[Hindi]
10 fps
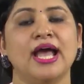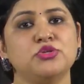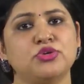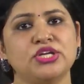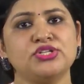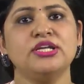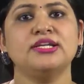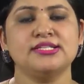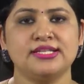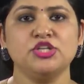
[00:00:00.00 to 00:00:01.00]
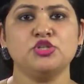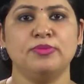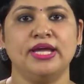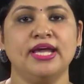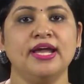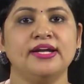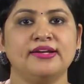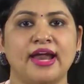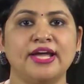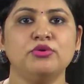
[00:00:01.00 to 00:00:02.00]
एजुकेशनल रिसर्च में
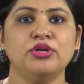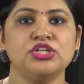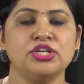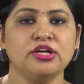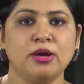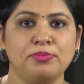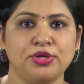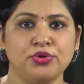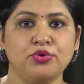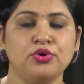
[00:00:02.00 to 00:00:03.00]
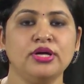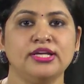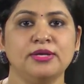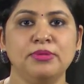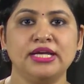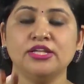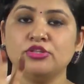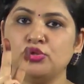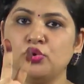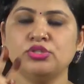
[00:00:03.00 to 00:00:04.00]
ट्रायंगुलेशन का प्रयोग निम्नलिखित
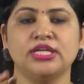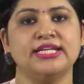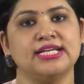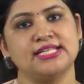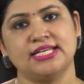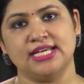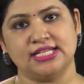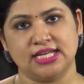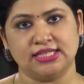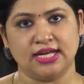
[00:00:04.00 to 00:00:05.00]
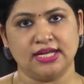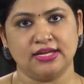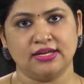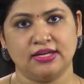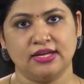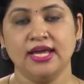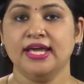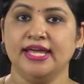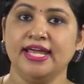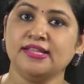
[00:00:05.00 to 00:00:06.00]
दो तरीके से किया जाता है
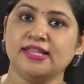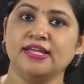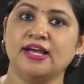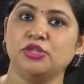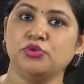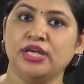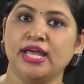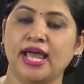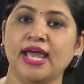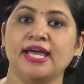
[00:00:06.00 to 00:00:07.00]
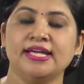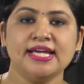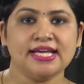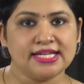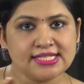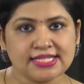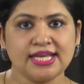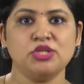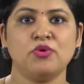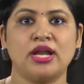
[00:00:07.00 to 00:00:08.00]
एक तरीका तो ये है कि
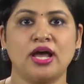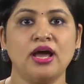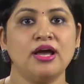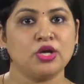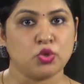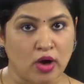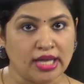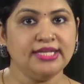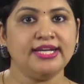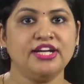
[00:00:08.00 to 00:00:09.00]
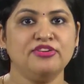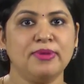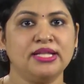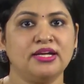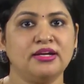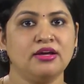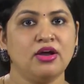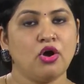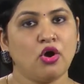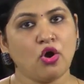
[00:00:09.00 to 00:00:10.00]
इसके द्वारा क्वालिटेटिव मेथड
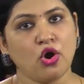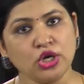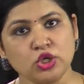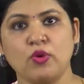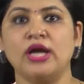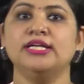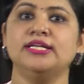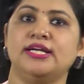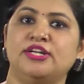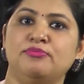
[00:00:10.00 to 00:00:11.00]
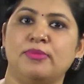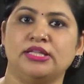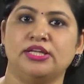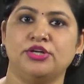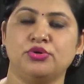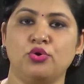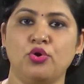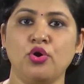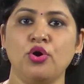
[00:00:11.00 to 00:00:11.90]
और क्वांटिटेटिव मेथड को